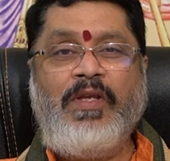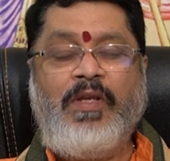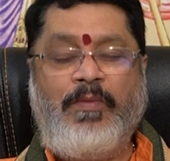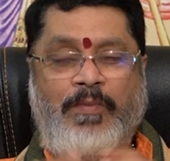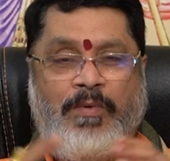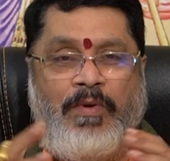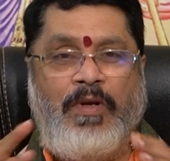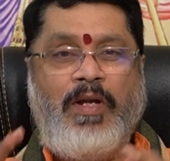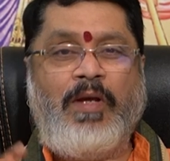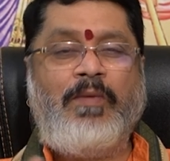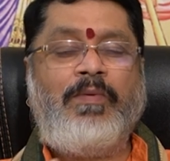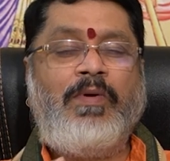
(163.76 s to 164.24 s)

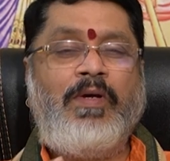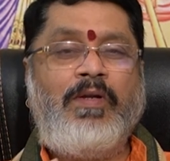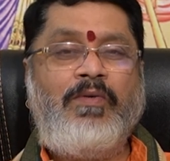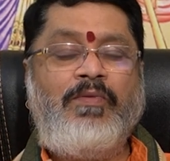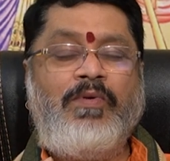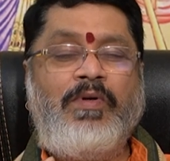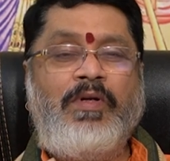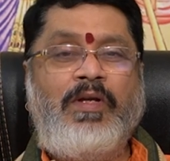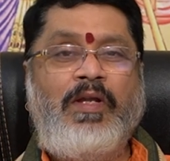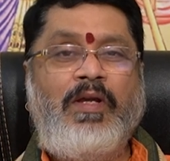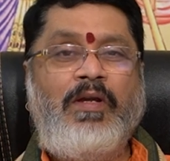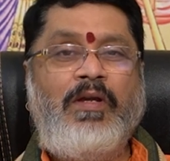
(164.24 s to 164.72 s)
ఇప్పుడు లాభాలు
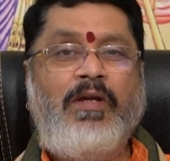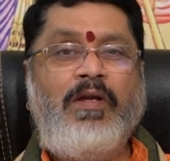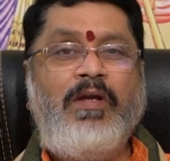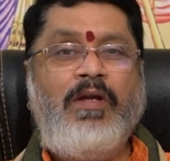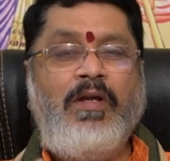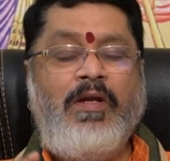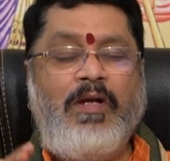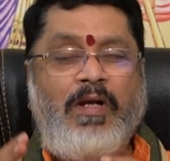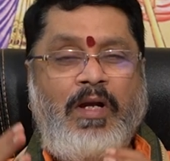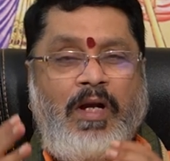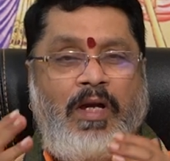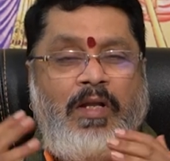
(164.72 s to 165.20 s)
అంటే
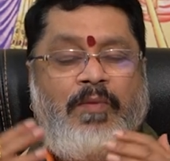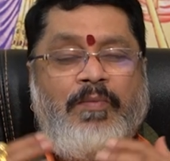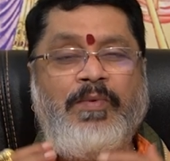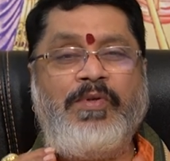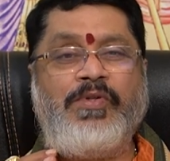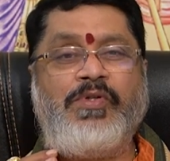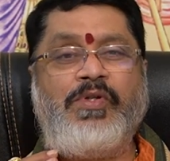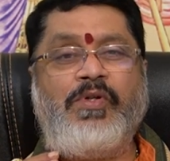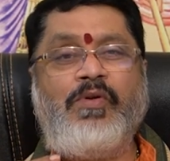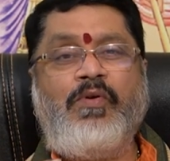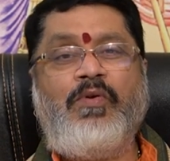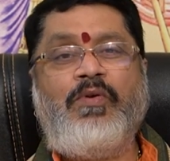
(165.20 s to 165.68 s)
ఆయన
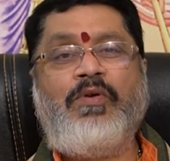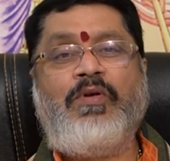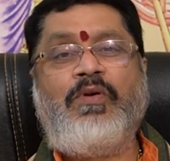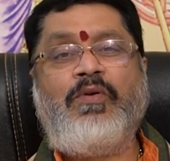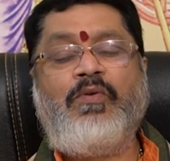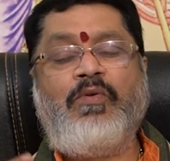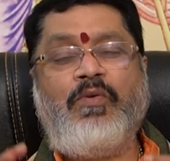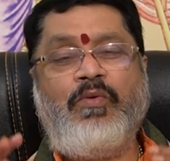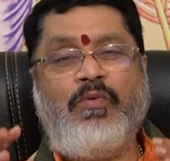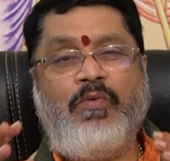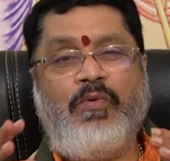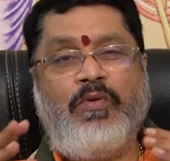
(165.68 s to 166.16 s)
మినిస్టర్గా ఉన్నాడు
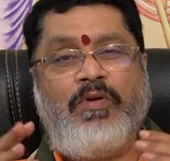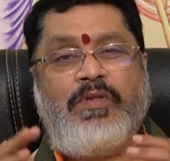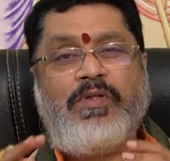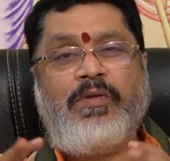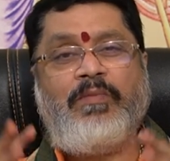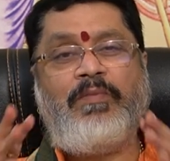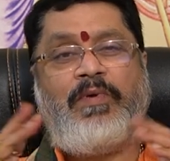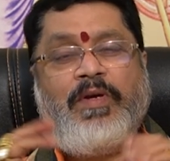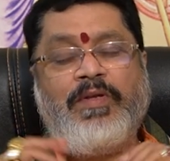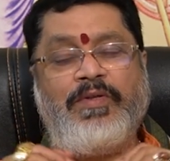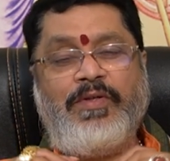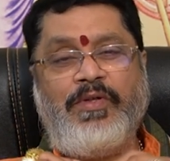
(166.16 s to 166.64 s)
కొన్ని కోట్లు
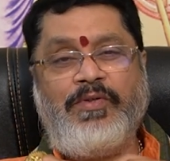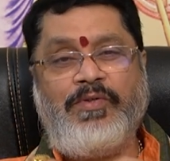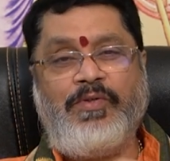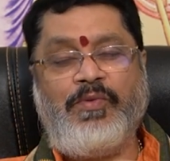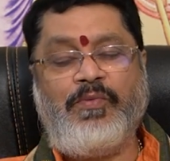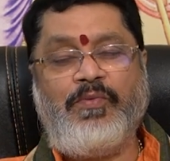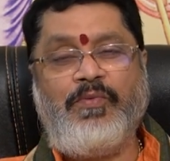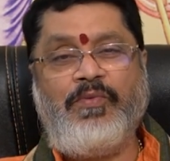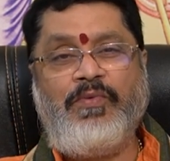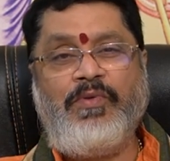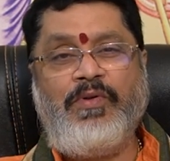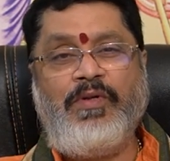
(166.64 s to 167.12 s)
సంపాదించవచ్చు